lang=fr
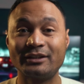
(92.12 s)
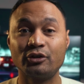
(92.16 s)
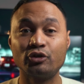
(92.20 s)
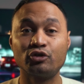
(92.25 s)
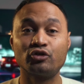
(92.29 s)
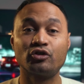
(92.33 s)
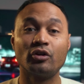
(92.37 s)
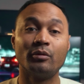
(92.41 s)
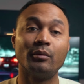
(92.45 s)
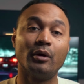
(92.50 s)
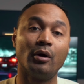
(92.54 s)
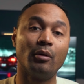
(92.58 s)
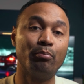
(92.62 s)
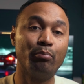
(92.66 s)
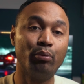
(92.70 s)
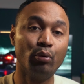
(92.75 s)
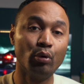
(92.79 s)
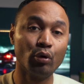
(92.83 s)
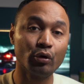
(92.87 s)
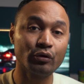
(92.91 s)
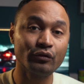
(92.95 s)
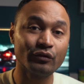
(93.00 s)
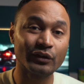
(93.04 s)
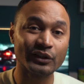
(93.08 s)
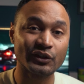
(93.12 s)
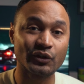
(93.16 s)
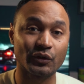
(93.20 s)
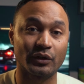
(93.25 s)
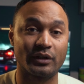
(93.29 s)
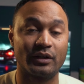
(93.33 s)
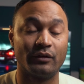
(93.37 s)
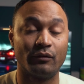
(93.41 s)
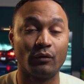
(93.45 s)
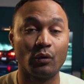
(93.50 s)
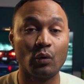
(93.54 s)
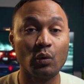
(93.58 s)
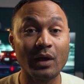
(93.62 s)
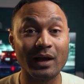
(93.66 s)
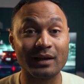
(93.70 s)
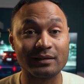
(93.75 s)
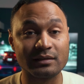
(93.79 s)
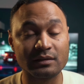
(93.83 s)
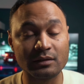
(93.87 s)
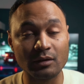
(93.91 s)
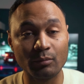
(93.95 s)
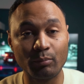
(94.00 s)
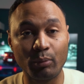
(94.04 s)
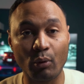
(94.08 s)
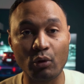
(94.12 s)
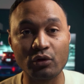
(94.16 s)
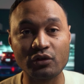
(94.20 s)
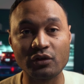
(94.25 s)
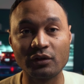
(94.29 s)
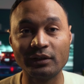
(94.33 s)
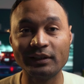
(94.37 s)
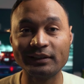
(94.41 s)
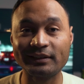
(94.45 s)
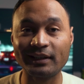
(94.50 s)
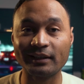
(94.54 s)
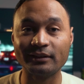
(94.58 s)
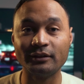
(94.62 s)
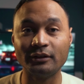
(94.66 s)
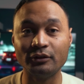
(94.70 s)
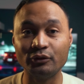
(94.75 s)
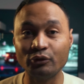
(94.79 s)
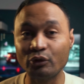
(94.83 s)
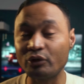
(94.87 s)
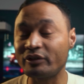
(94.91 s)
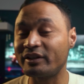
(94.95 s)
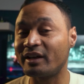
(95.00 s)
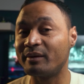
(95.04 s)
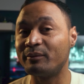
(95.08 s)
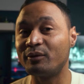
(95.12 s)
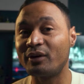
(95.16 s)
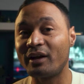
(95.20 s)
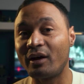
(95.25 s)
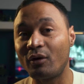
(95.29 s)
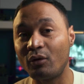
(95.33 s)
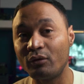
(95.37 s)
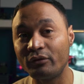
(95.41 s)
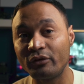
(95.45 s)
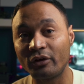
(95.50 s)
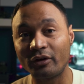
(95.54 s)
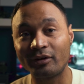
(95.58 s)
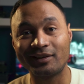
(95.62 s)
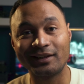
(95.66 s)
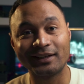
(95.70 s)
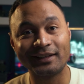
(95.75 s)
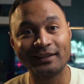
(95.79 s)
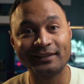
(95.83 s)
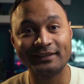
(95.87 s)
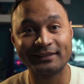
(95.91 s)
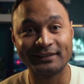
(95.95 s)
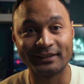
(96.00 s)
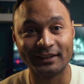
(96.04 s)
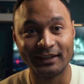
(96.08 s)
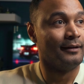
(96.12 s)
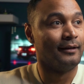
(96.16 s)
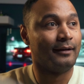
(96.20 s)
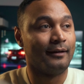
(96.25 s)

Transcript: justement, pour une voiture qui veut rouler à 100% d'éthanol, notamment la Rover grise,